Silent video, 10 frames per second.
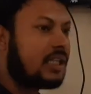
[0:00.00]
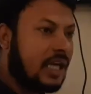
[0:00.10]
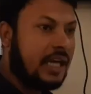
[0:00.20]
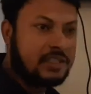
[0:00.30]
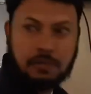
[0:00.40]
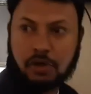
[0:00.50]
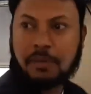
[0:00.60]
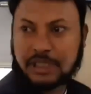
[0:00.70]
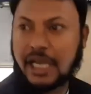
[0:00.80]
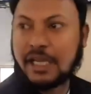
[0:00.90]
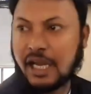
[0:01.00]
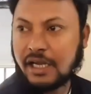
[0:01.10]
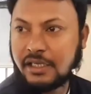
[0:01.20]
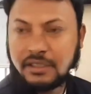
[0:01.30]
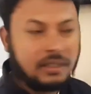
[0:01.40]
आता है सबको पता है ना
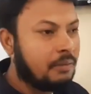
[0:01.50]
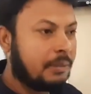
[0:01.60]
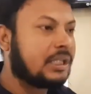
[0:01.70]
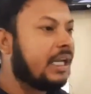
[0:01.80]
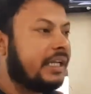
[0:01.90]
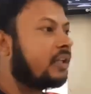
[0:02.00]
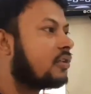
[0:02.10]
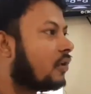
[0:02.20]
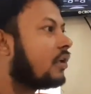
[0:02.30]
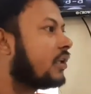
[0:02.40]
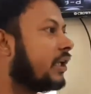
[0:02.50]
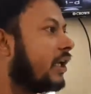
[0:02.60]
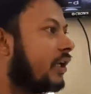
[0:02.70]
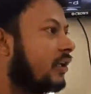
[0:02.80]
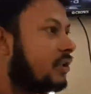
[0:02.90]
बताने की तो जरूरत नहीं
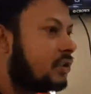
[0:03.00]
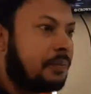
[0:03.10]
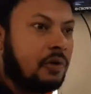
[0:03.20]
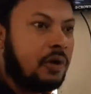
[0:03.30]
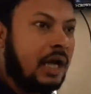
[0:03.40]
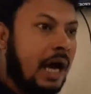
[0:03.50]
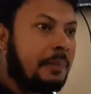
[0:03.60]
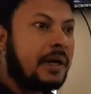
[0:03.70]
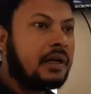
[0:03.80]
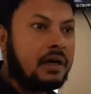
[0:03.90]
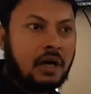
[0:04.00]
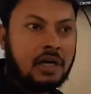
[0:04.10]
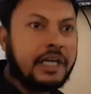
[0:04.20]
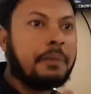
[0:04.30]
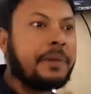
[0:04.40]
है सबको यहाँ पर
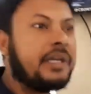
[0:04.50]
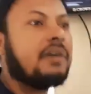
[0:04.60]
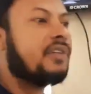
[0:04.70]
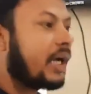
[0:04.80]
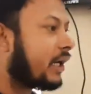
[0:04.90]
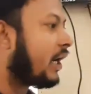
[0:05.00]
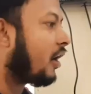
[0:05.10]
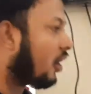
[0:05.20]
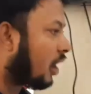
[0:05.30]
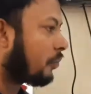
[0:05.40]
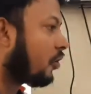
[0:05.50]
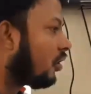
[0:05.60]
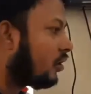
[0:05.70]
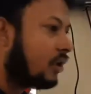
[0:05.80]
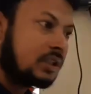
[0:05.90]
ऑलरेडी पीडीएफ दिया गया और आपको
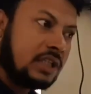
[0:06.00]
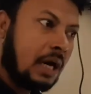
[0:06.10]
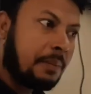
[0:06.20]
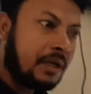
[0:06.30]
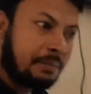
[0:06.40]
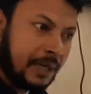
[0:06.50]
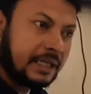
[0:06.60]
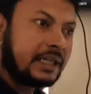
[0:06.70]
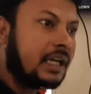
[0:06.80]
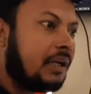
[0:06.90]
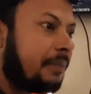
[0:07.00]
यहाँ पर प्रैक्टिकली